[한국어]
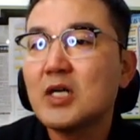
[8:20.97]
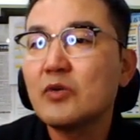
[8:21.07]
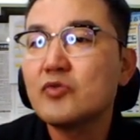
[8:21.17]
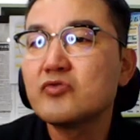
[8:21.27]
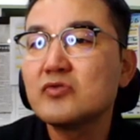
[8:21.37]

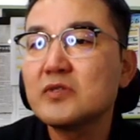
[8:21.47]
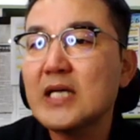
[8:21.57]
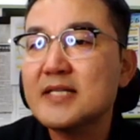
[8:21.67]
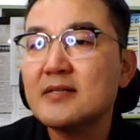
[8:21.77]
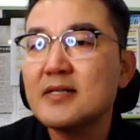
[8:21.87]
광교 중흥
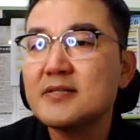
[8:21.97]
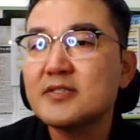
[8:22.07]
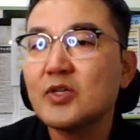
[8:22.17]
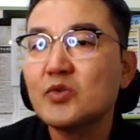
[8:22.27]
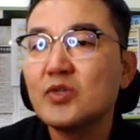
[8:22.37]
S클래스
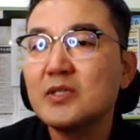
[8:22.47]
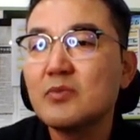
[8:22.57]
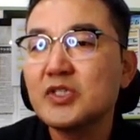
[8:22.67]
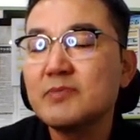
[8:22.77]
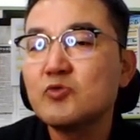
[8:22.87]
전용이
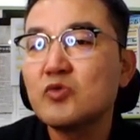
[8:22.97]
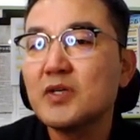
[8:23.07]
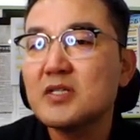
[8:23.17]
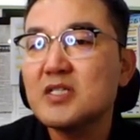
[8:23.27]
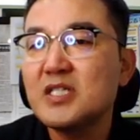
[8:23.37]

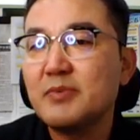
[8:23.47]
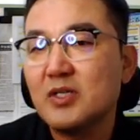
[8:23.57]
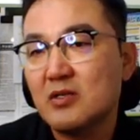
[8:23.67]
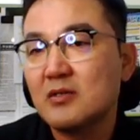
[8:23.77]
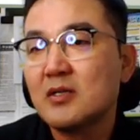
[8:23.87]
16억에서
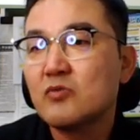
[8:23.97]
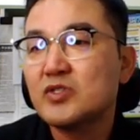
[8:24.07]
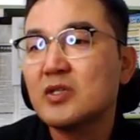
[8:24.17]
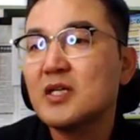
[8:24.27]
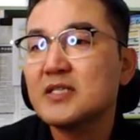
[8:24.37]
21억
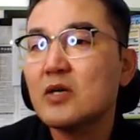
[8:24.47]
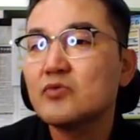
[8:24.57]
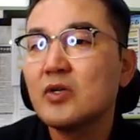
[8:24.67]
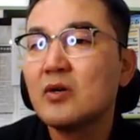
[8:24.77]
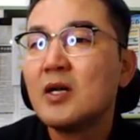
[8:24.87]
9천까지
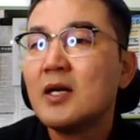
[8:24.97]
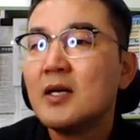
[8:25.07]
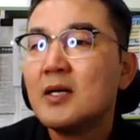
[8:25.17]
됐고요.